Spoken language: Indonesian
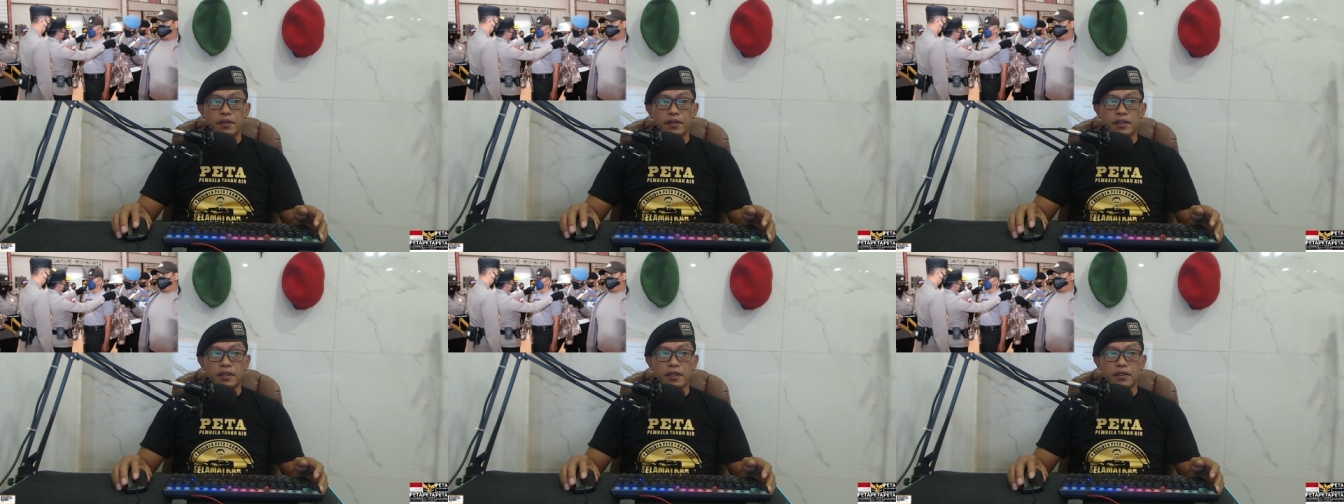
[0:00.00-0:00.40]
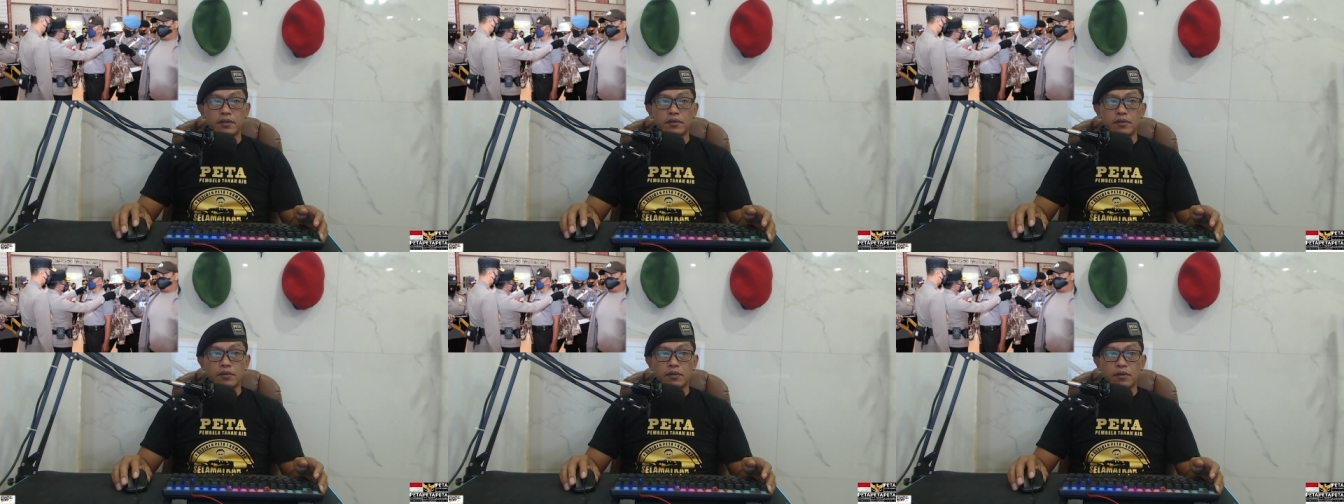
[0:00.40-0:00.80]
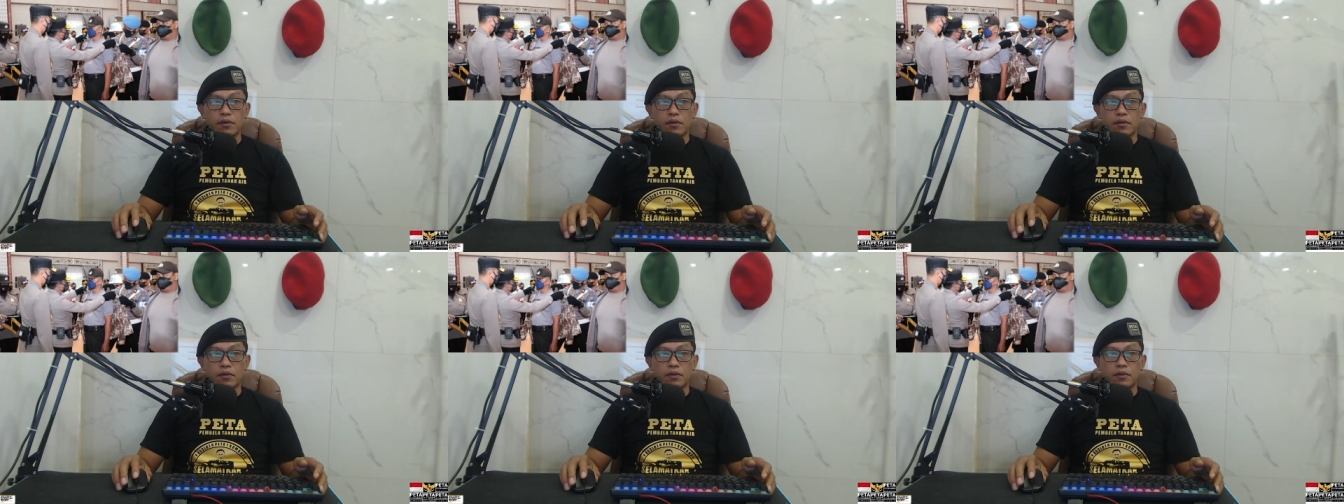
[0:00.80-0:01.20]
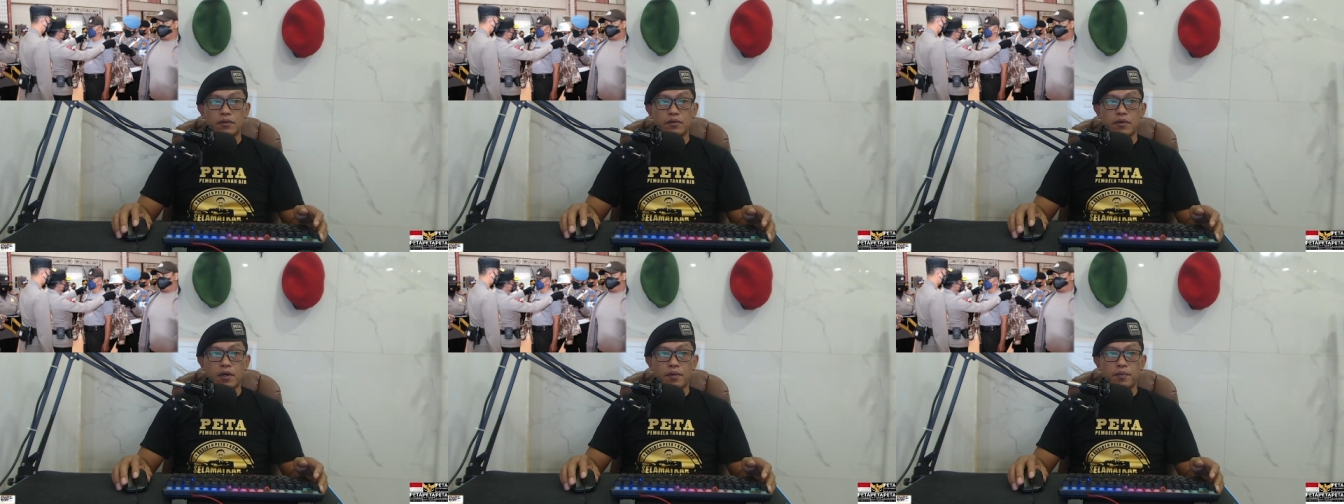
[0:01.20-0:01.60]
Dengan judul 20
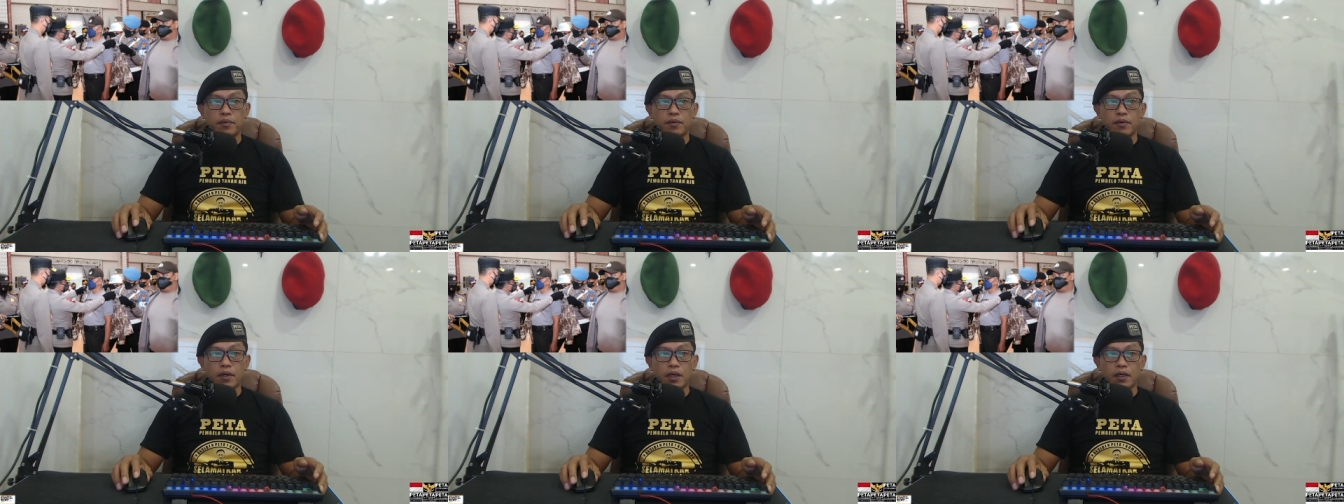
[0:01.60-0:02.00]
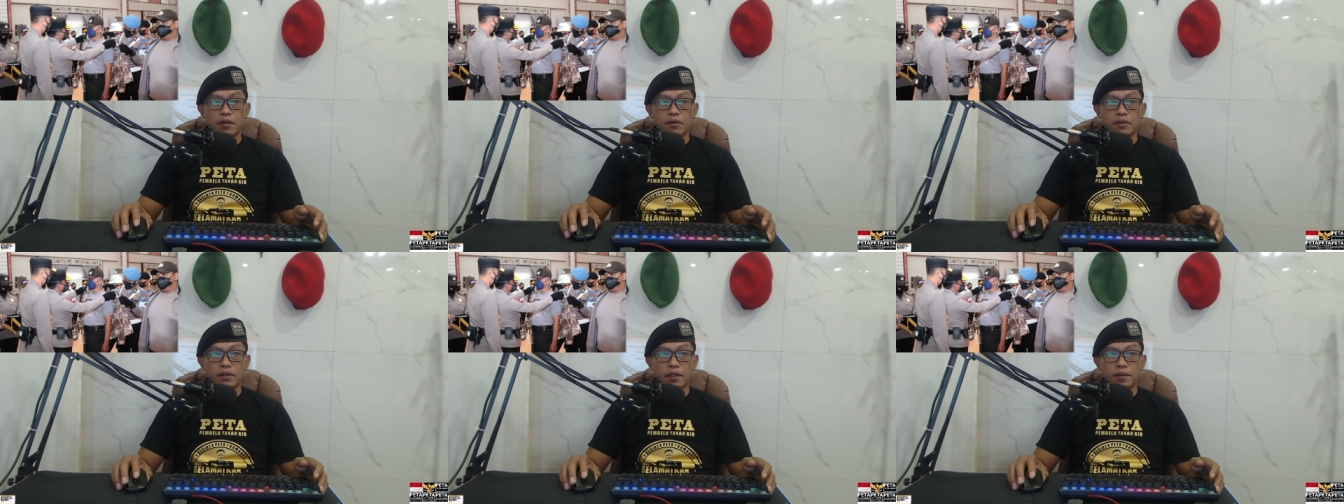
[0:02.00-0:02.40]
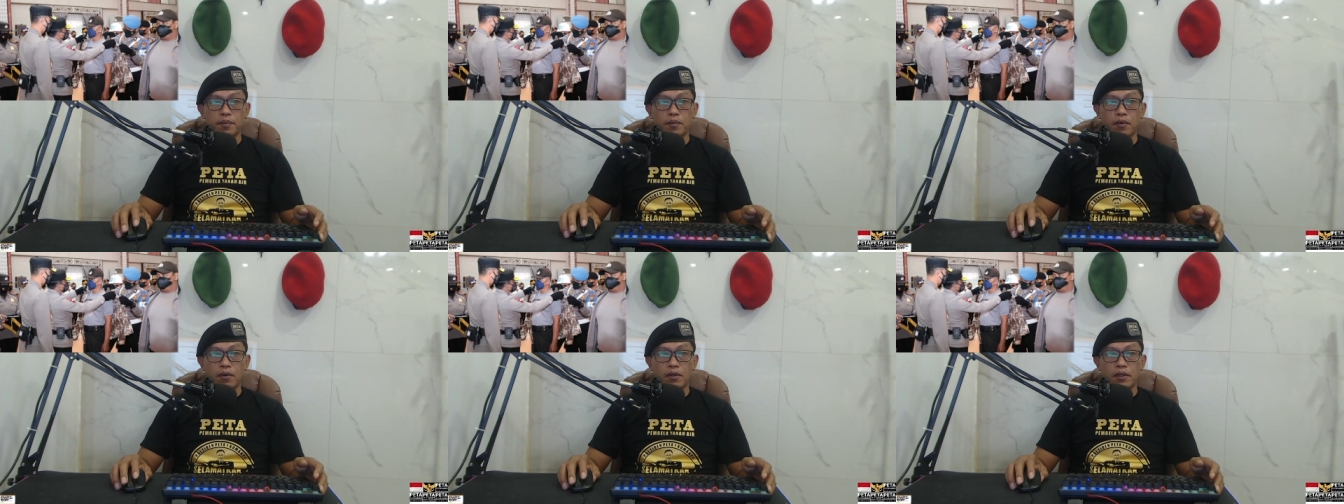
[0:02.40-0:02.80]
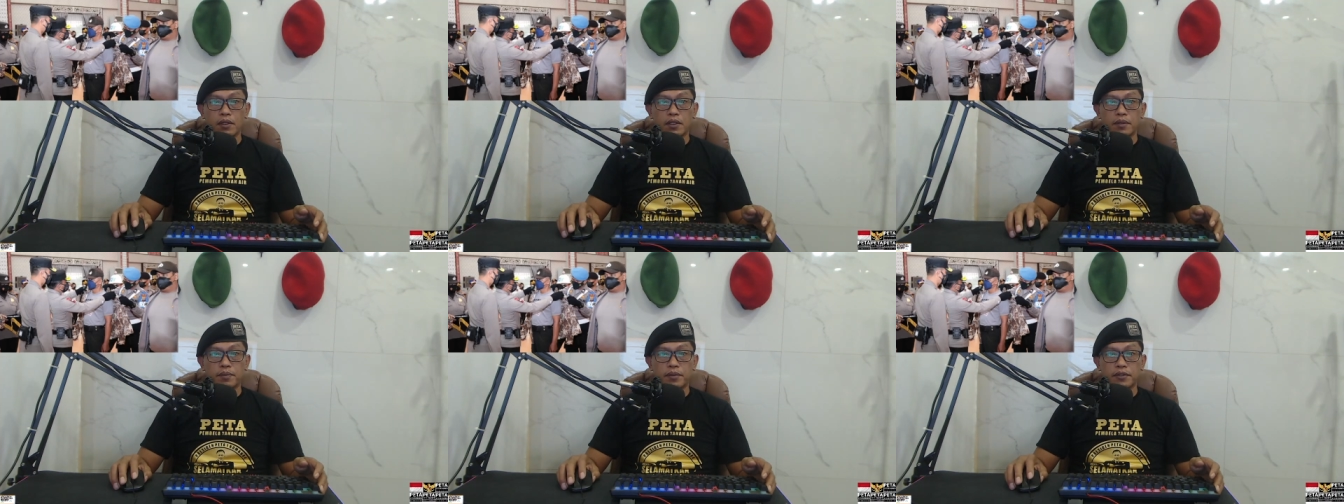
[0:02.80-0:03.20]
anggota Polri
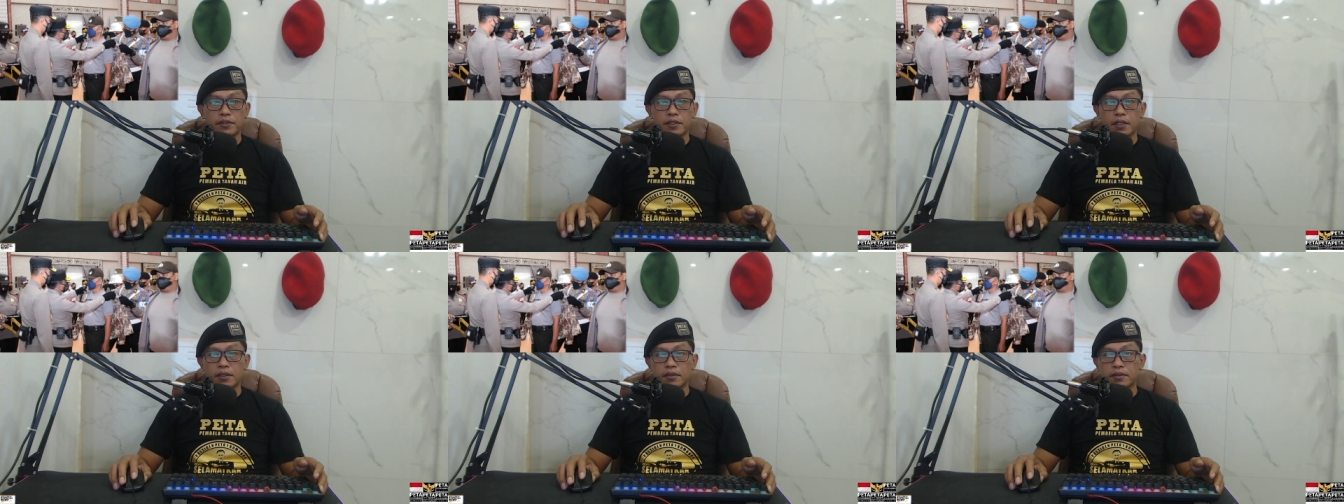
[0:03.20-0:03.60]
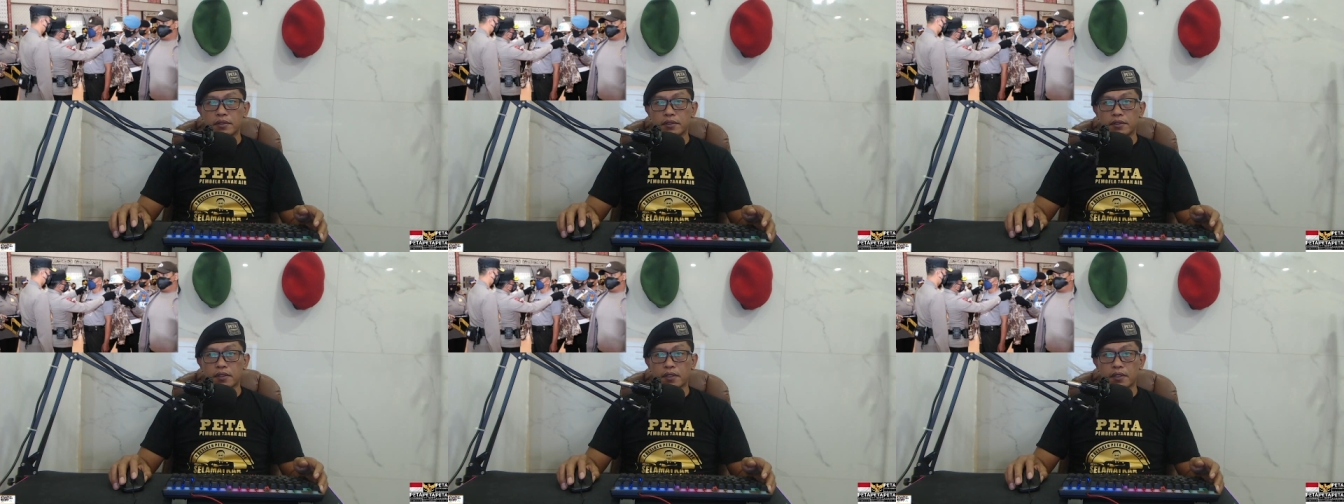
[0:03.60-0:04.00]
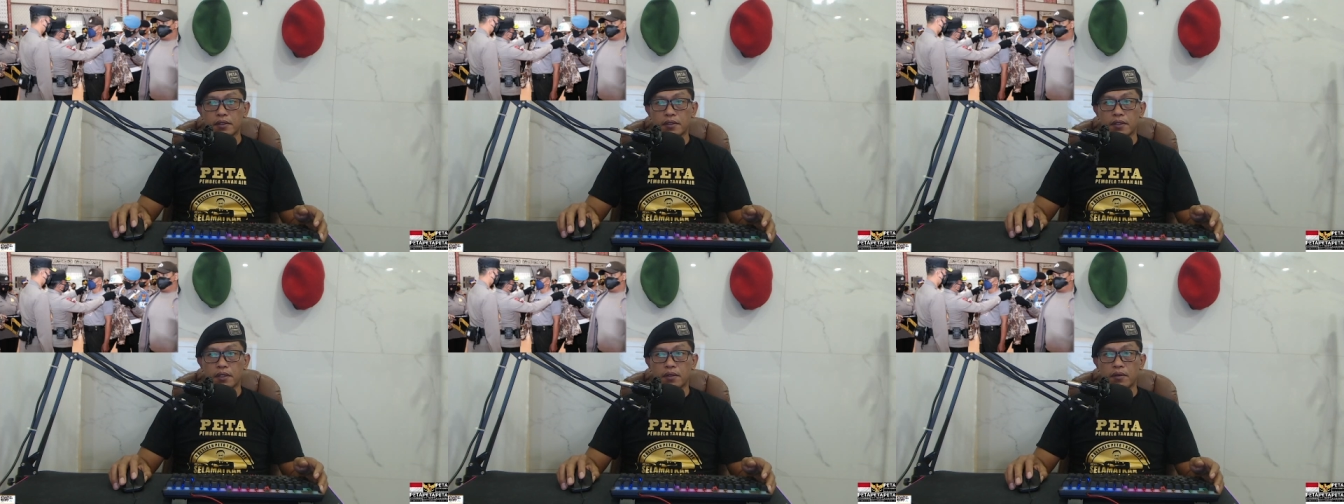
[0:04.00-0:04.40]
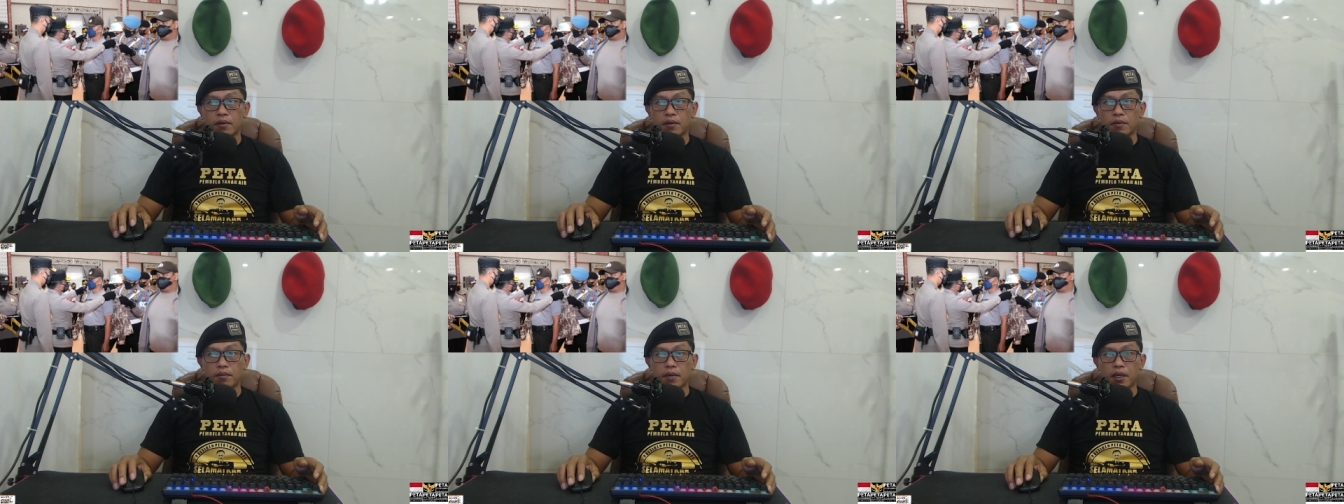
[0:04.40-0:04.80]
dipecat secara tidak
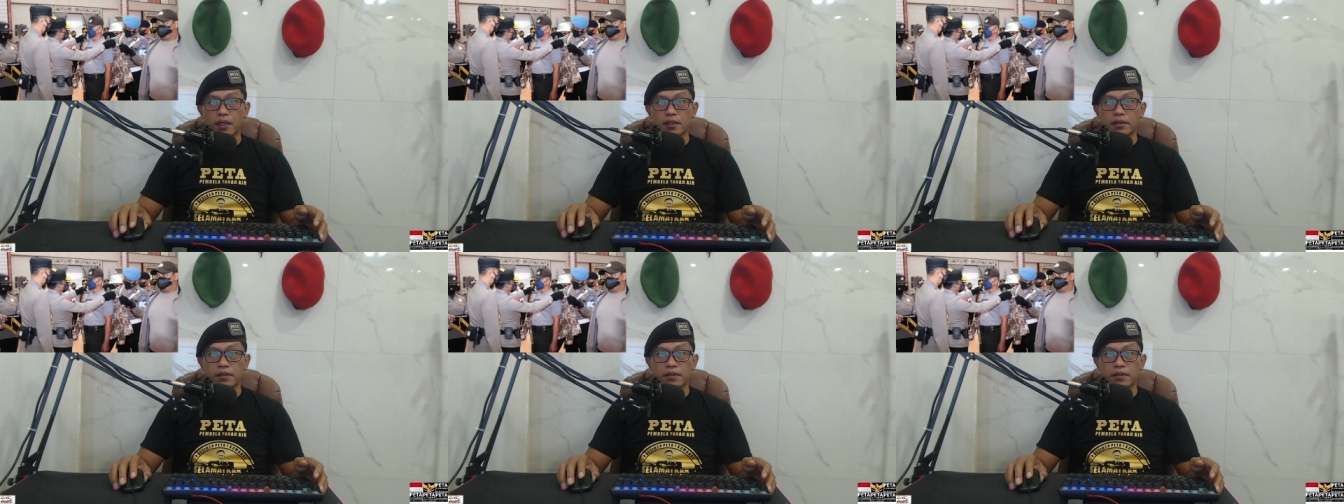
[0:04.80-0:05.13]
hormat